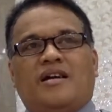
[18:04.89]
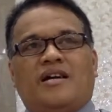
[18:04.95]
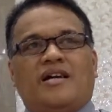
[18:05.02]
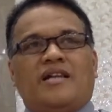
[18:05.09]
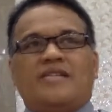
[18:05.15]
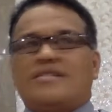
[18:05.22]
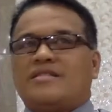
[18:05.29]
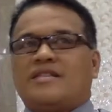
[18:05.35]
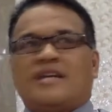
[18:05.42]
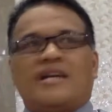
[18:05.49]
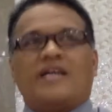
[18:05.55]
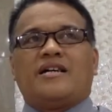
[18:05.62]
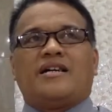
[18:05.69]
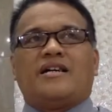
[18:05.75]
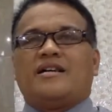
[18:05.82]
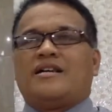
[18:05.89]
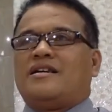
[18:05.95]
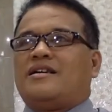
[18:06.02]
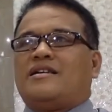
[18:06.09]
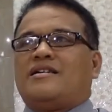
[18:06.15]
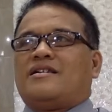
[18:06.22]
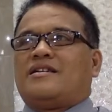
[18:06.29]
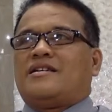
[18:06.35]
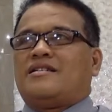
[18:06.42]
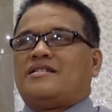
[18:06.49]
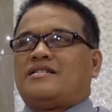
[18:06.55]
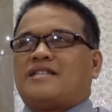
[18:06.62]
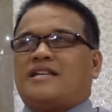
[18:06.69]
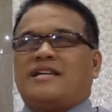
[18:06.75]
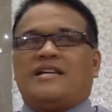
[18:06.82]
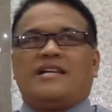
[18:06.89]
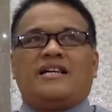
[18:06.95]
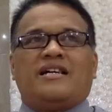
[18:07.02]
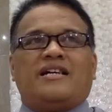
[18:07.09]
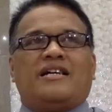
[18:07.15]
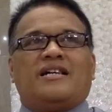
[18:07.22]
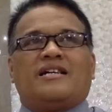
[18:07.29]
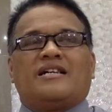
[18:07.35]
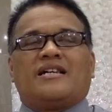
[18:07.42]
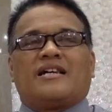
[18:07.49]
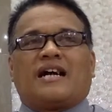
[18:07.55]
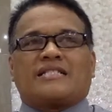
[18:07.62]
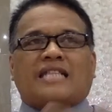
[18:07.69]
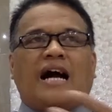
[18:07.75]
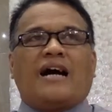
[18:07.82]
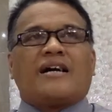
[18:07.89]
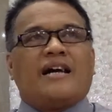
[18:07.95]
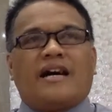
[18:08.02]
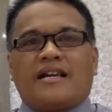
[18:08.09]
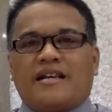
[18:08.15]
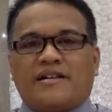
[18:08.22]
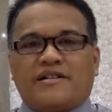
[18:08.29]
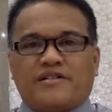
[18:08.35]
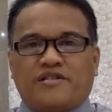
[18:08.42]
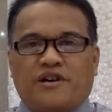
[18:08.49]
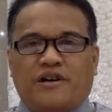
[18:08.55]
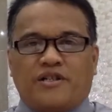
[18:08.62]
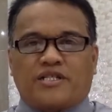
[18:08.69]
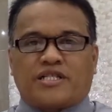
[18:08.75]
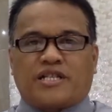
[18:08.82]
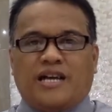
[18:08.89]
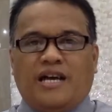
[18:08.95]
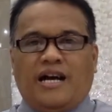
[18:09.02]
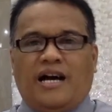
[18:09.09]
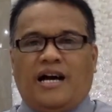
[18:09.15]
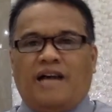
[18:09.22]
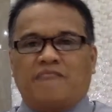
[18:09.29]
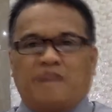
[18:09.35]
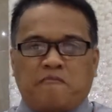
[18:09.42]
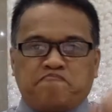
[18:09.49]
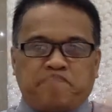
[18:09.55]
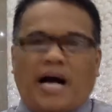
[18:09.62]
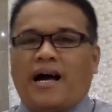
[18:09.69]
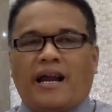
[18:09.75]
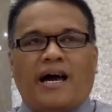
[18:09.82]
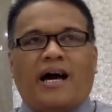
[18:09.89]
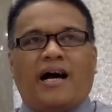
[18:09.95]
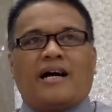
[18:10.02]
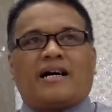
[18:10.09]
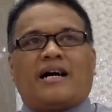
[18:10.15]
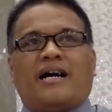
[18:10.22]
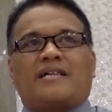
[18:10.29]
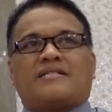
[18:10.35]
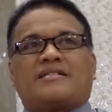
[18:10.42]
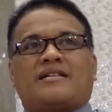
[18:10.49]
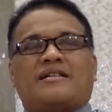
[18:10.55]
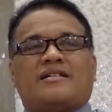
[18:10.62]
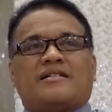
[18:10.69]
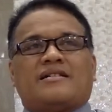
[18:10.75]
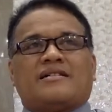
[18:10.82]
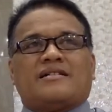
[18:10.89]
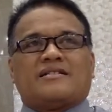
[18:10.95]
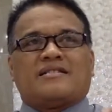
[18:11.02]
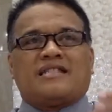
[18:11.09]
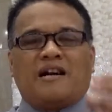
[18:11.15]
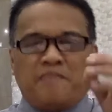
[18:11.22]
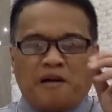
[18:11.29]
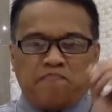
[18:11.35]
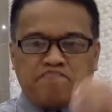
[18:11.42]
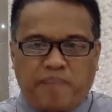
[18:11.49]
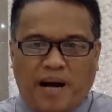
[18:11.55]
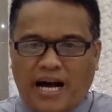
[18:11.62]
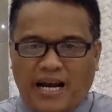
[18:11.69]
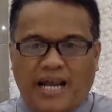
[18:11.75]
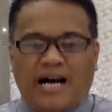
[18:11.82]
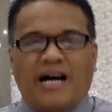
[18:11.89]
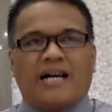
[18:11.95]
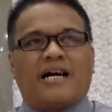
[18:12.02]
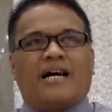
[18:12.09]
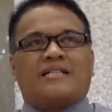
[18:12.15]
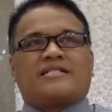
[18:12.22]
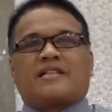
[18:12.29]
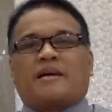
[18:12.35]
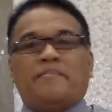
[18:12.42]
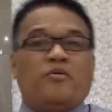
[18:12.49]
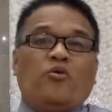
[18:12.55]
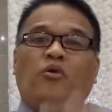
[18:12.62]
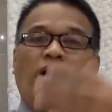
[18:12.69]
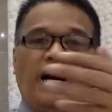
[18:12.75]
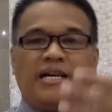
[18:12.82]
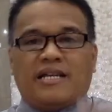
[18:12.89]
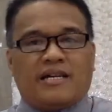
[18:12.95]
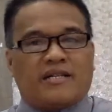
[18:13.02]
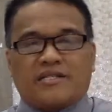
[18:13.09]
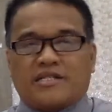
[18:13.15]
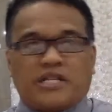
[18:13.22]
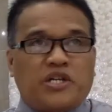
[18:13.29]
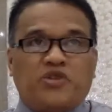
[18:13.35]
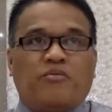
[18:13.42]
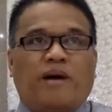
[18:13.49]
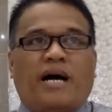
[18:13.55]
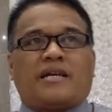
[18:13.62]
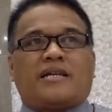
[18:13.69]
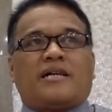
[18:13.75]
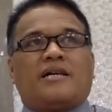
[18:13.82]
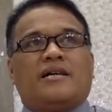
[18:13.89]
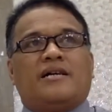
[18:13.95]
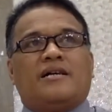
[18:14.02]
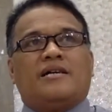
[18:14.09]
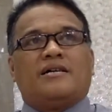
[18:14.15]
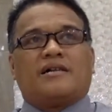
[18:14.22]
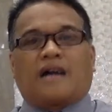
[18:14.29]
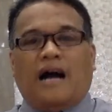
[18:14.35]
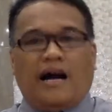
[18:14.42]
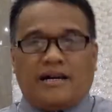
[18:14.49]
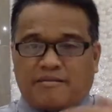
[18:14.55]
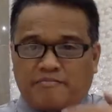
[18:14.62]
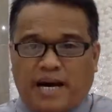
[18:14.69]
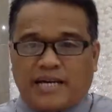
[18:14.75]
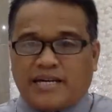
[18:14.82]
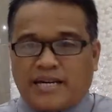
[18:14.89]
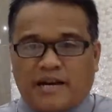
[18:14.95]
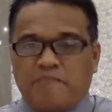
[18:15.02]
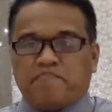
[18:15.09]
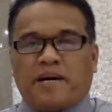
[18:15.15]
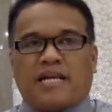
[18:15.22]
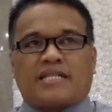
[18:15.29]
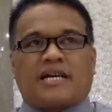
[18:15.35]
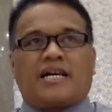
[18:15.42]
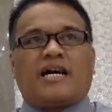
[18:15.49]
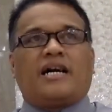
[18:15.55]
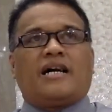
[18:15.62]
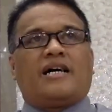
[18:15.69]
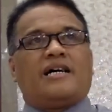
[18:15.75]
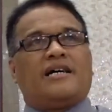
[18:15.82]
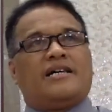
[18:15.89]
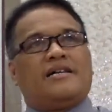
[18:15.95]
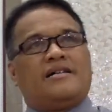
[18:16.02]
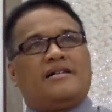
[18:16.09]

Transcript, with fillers: Hindi, hindi katangian ng Diyos ang magpala agad ng magpala agad sa buhay ng sinuman kahit mananampalataya.